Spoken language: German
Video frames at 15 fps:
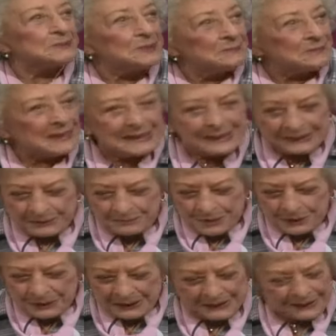die, wenn ich die
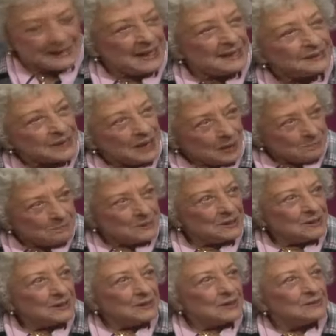Möglichkeit habe?
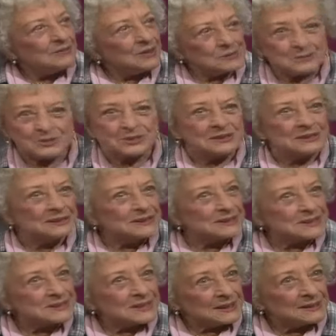Warum soll ich
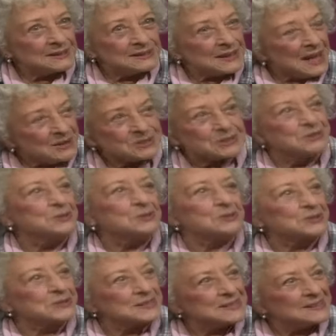das dann nicht
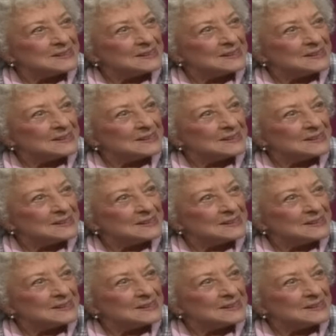ausnützen?